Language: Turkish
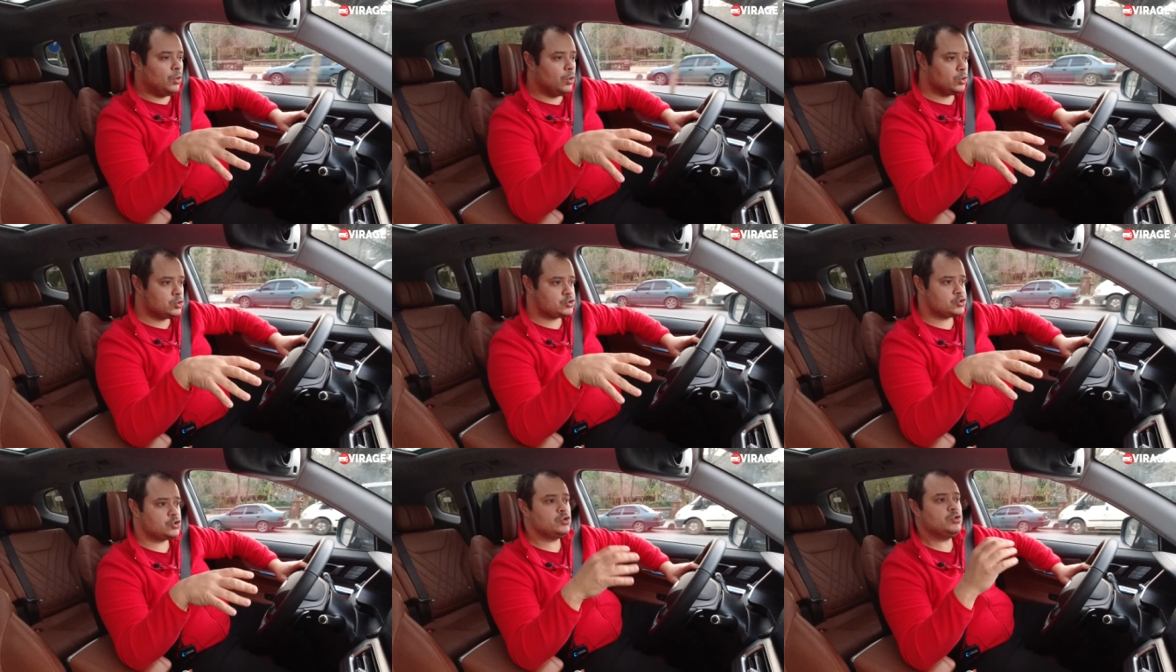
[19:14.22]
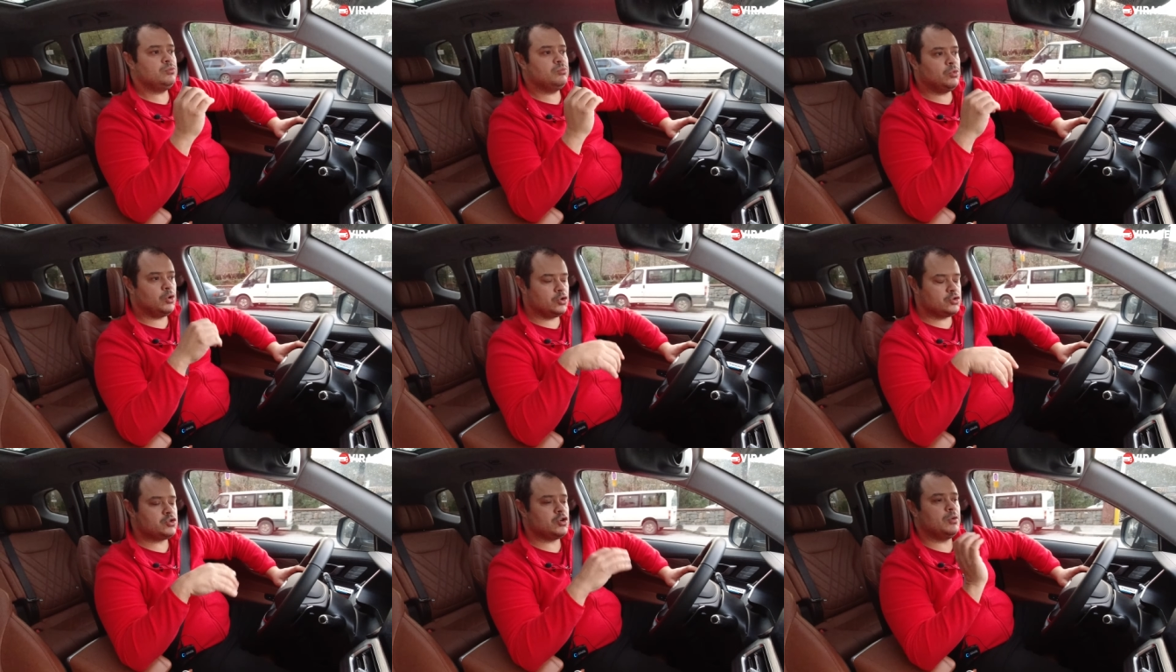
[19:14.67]
olsun
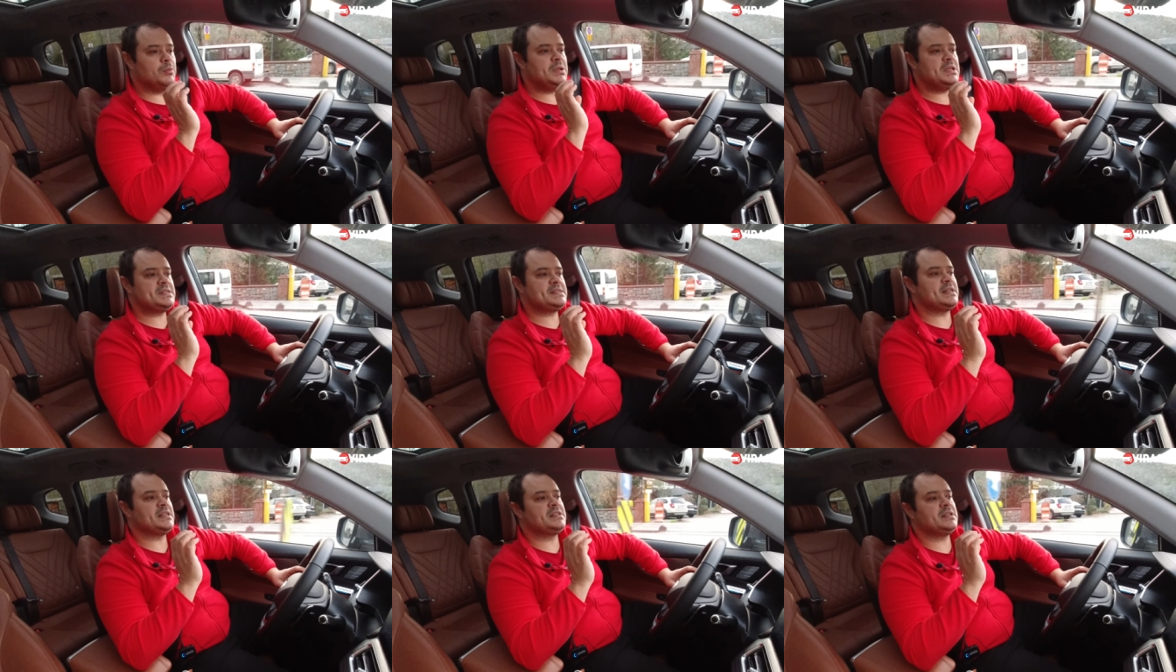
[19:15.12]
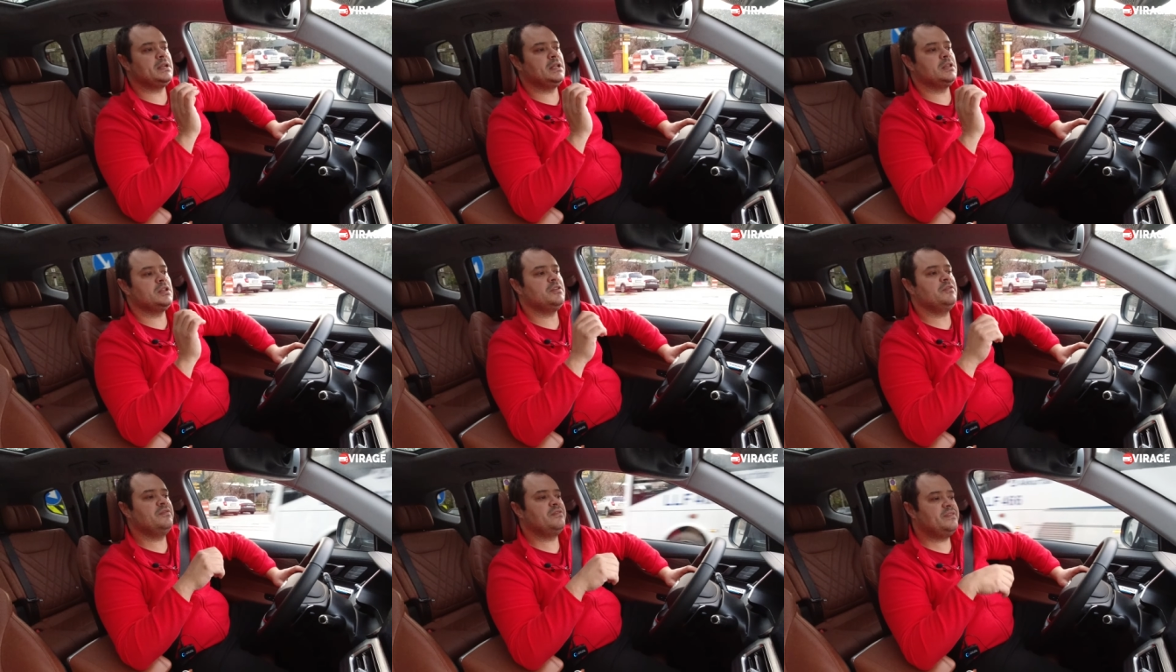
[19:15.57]
bu otomobili satın
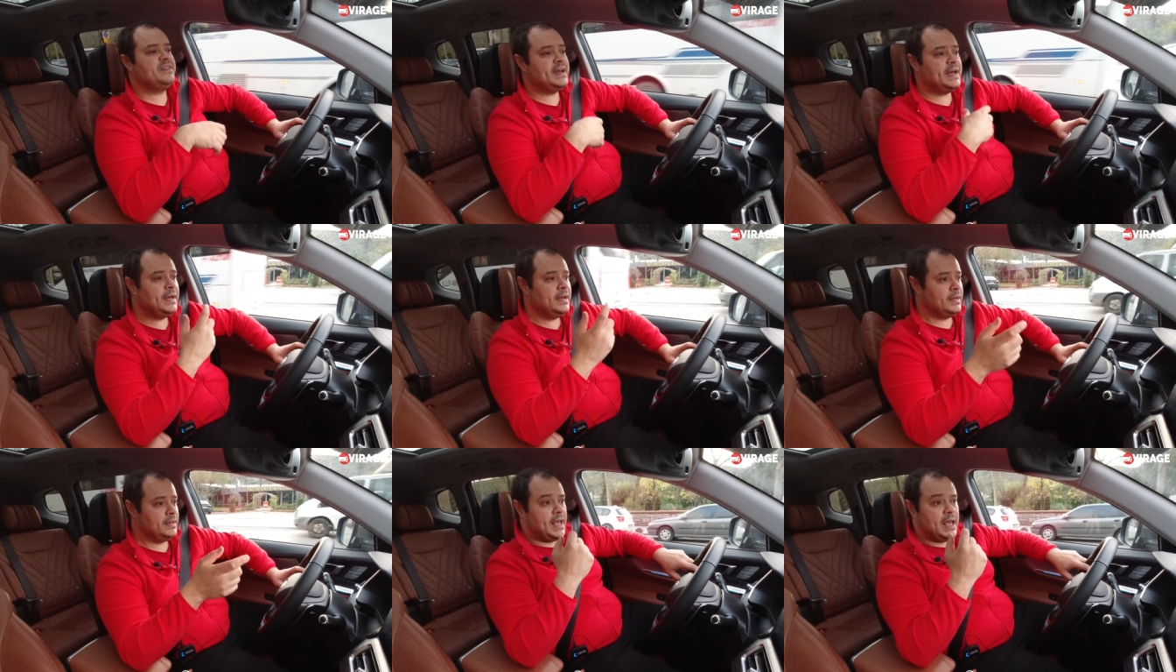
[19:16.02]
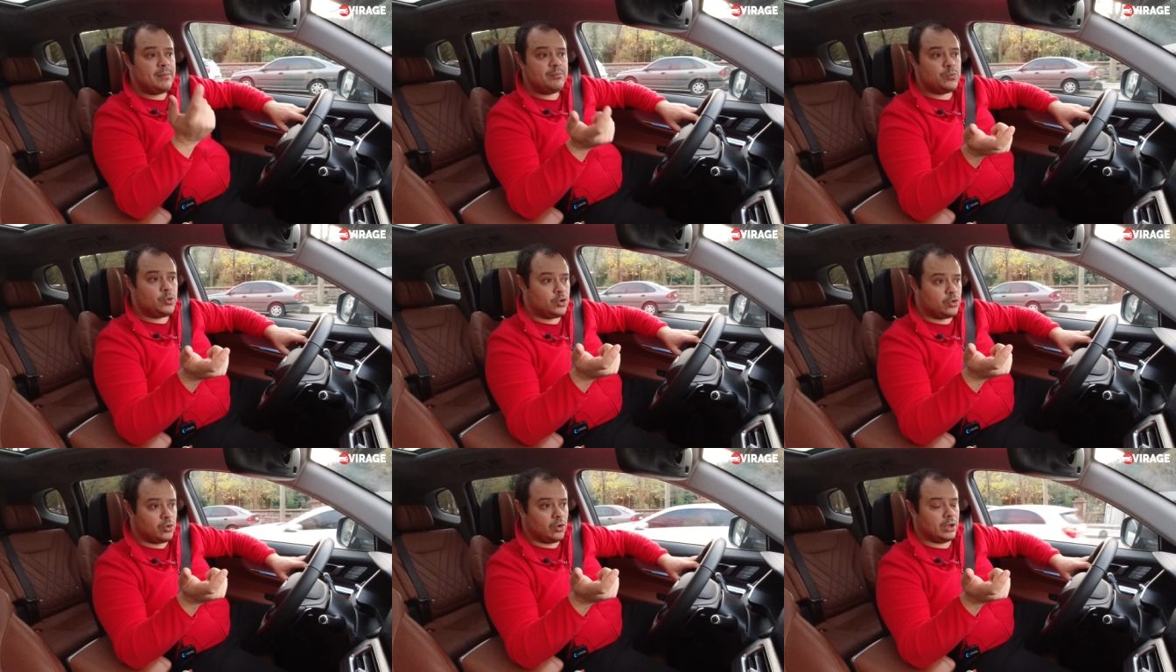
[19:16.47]
alırım ve
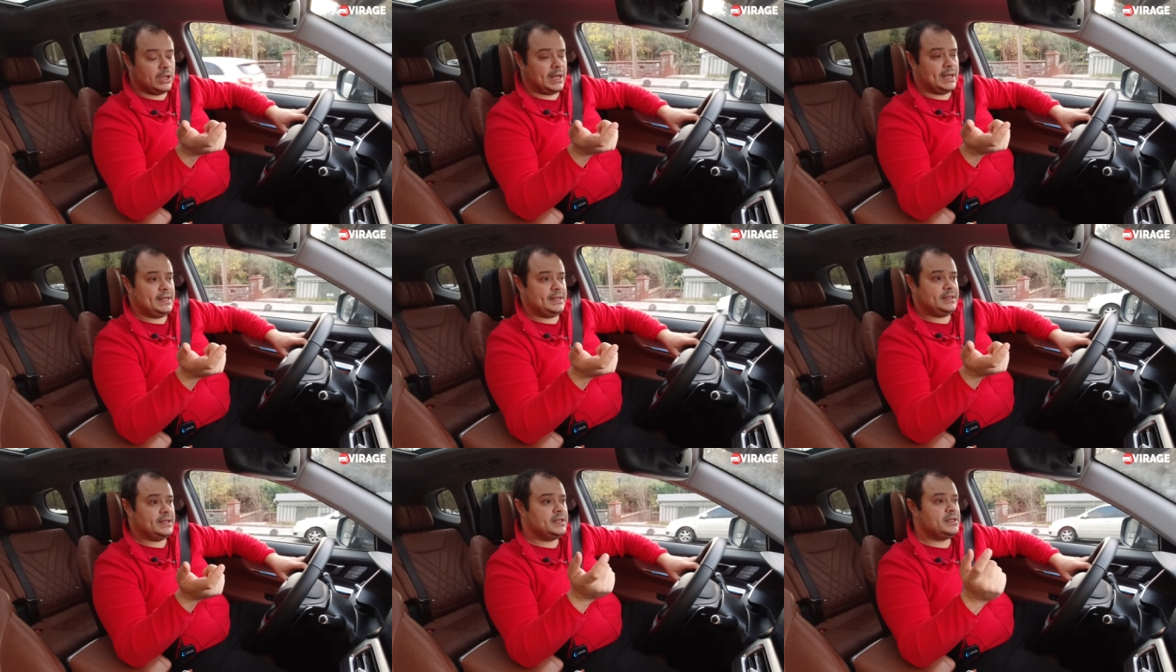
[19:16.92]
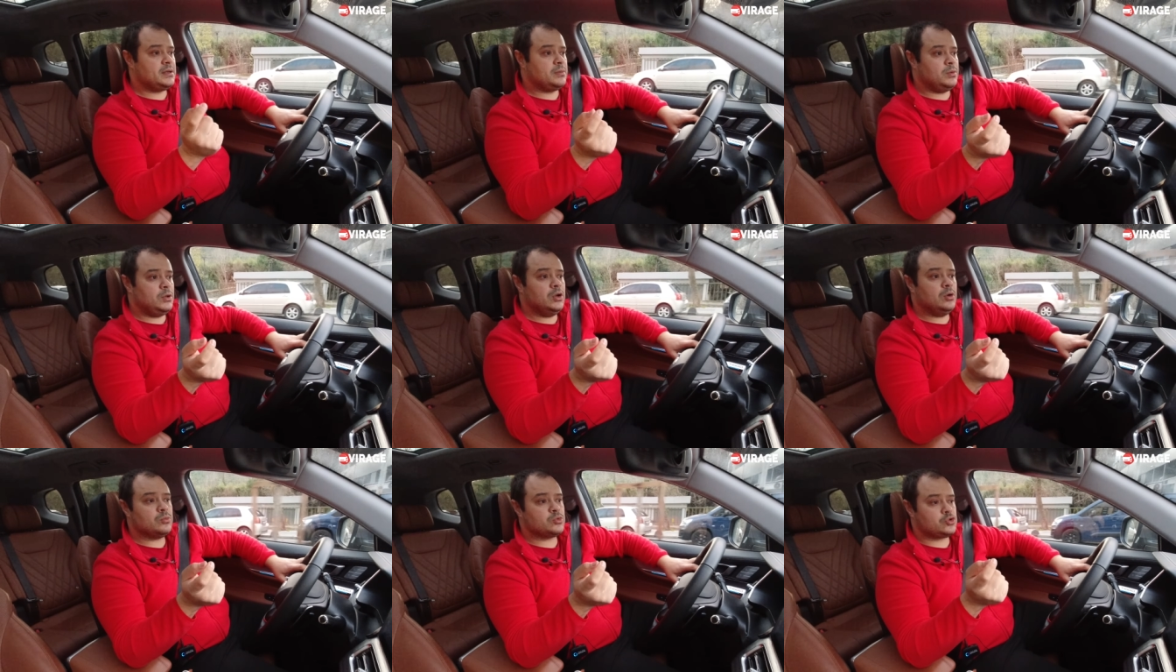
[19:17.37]
en büyük olay nedir
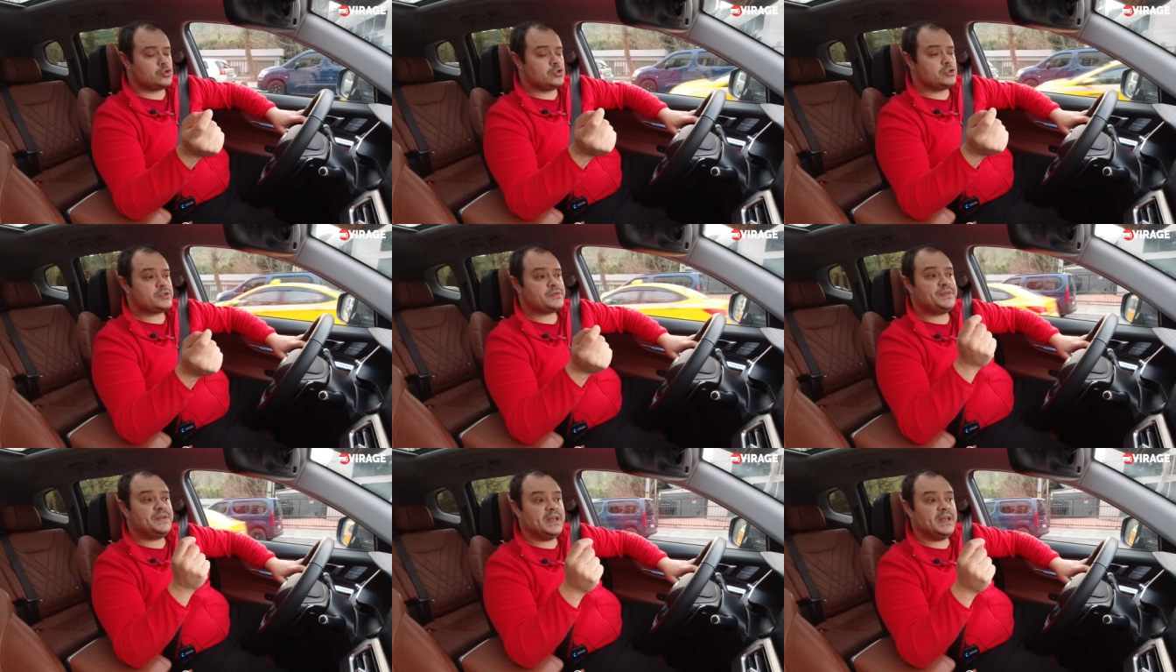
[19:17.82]
biliyor musunuz?